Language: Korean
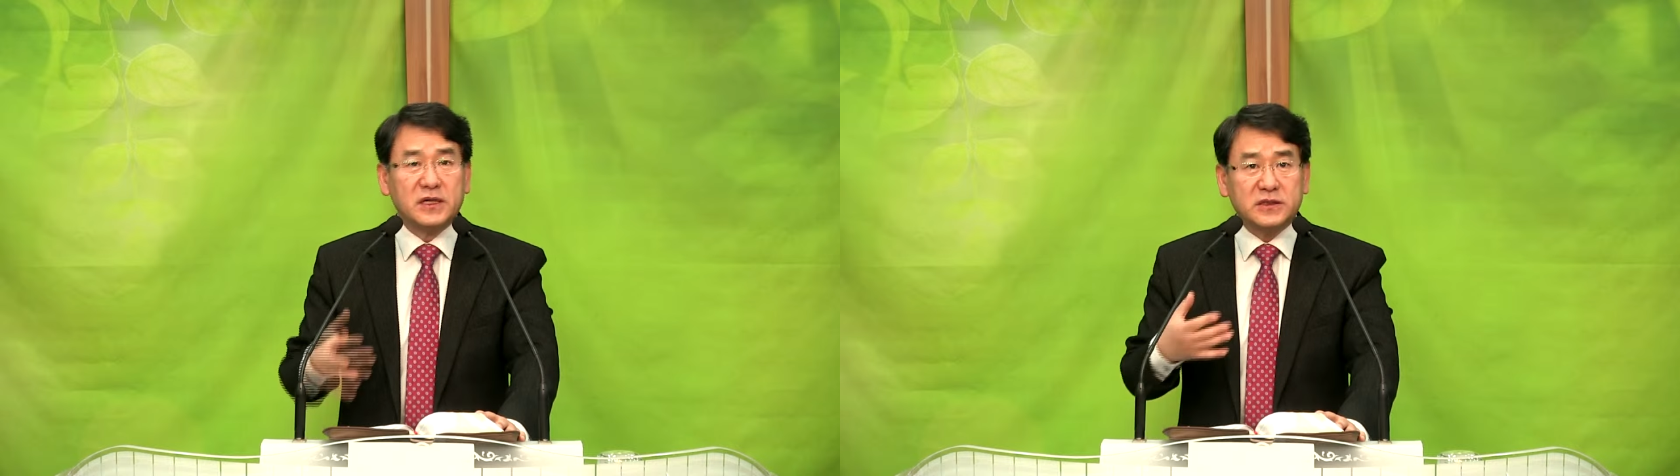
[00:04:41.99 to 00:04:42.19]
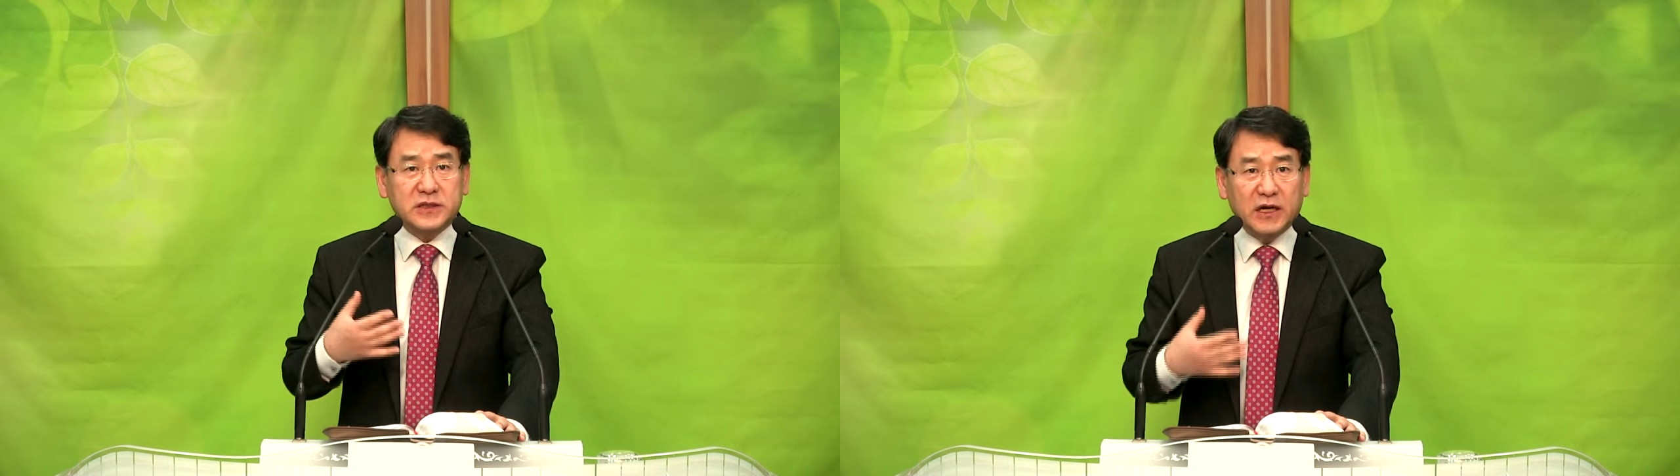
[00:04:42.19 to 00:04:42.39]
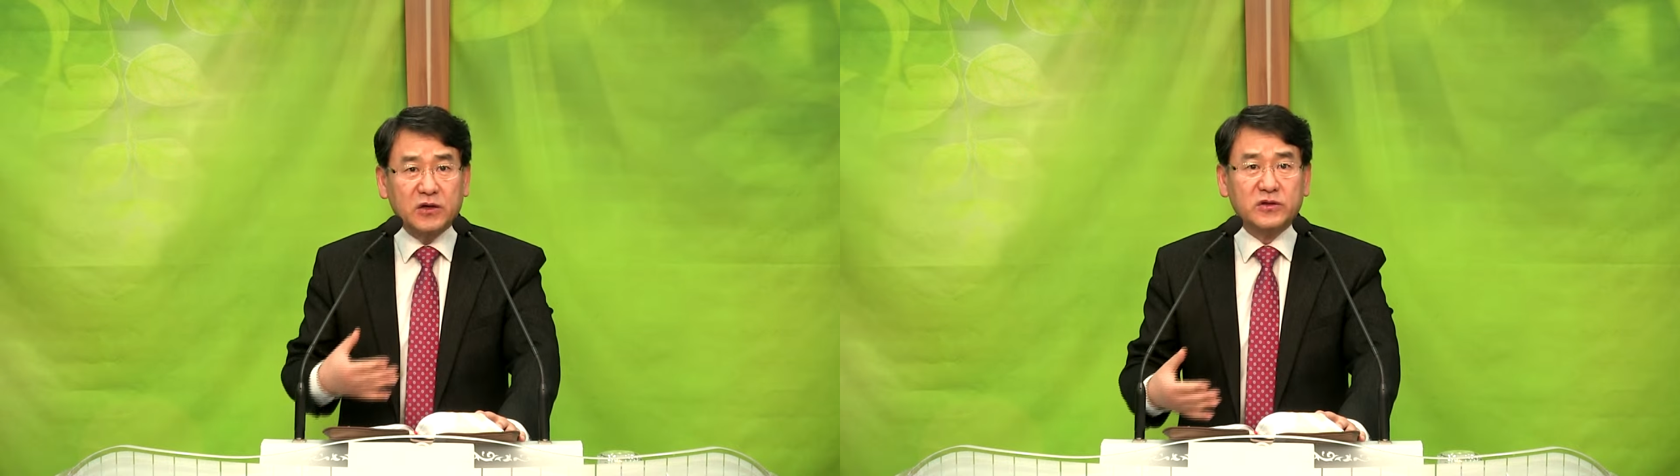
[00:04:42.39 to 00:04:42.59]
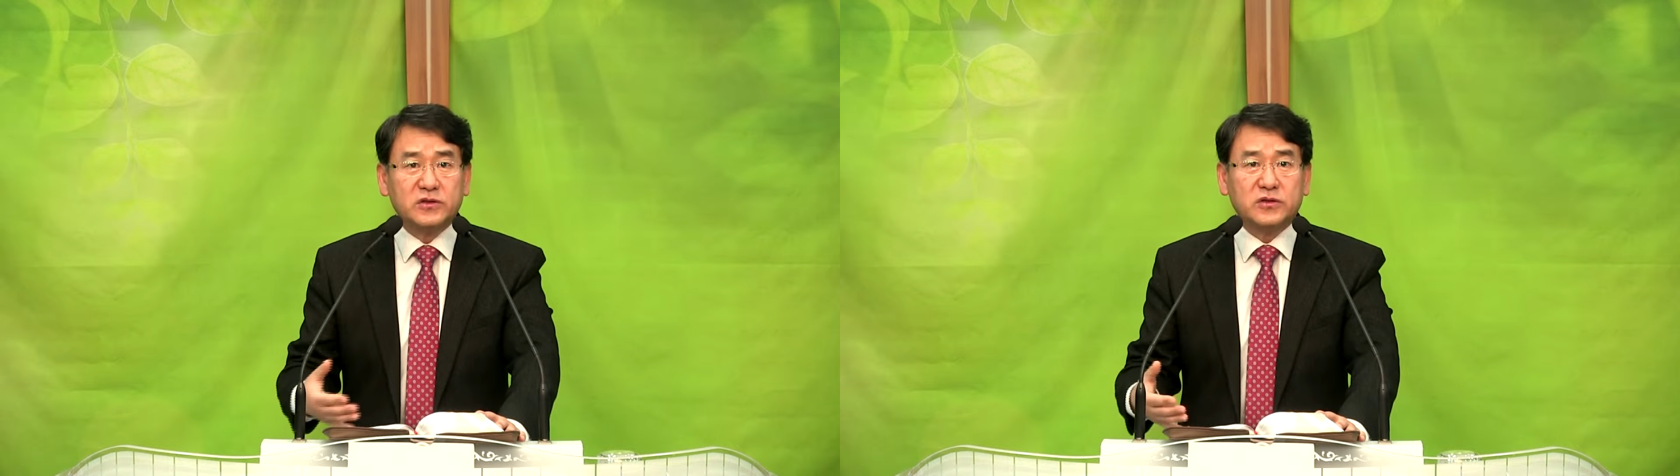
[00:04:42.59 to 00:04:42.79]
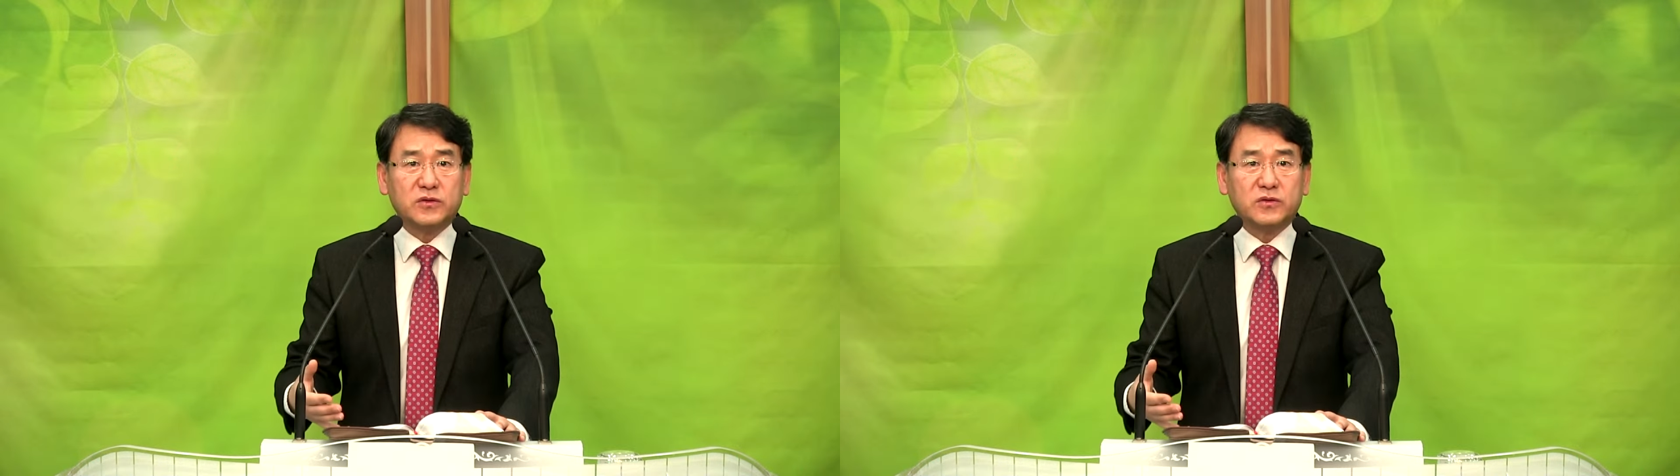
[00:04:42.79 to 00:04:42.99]

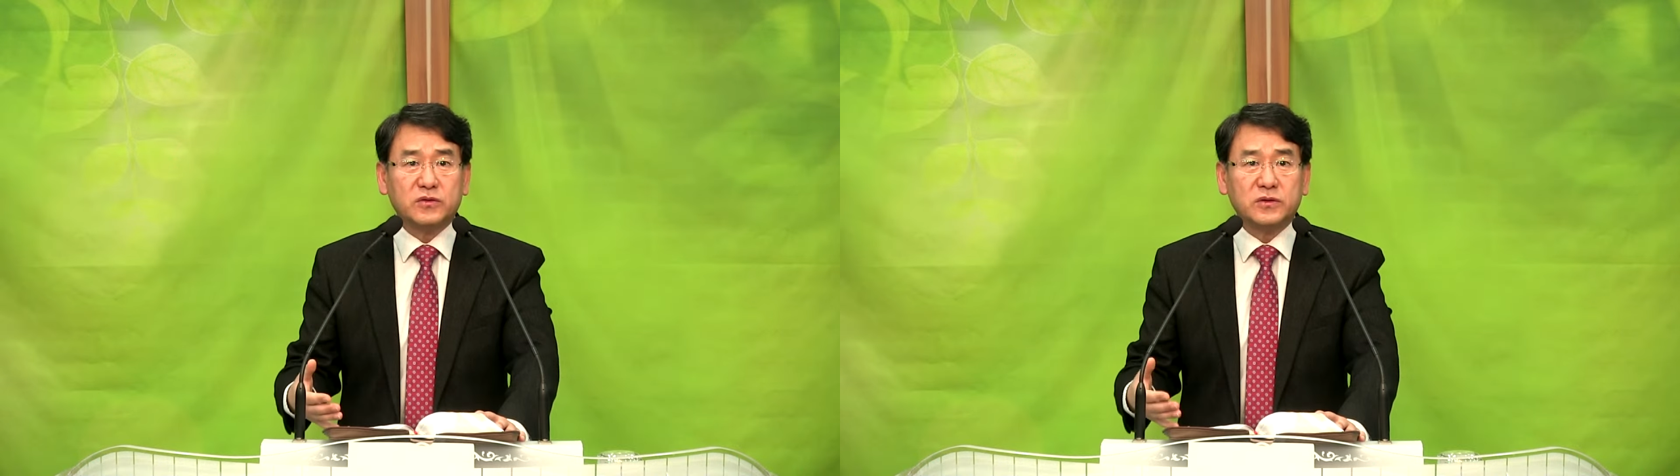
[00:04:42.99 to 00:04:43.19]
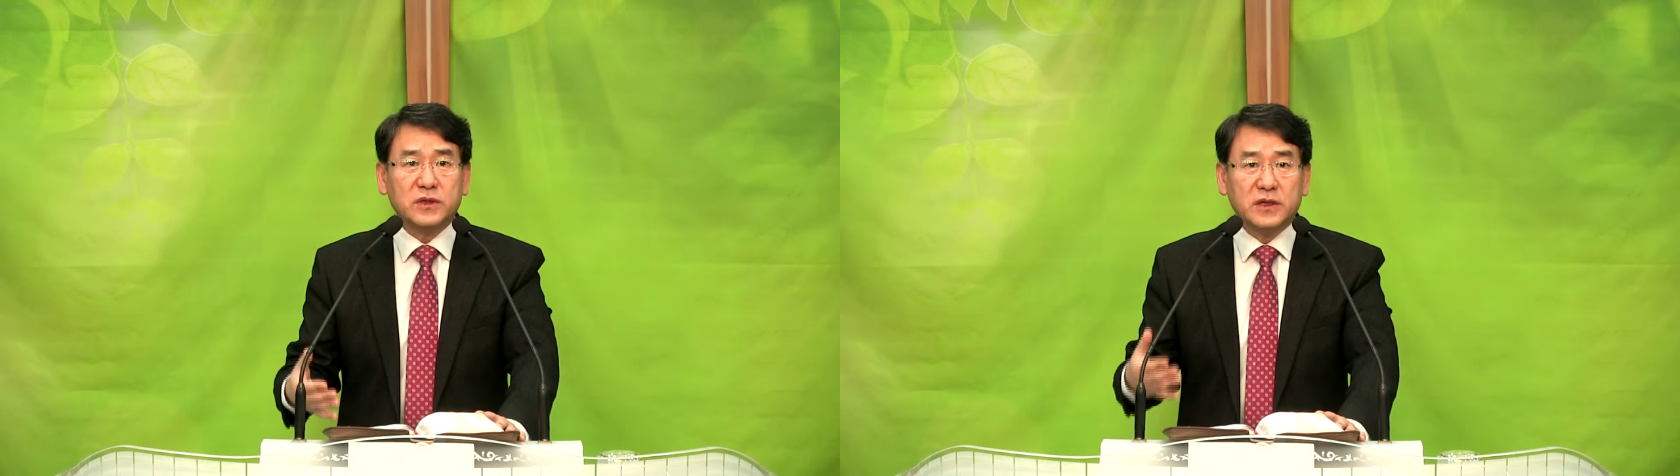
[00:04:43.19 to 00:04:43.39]
자연스러운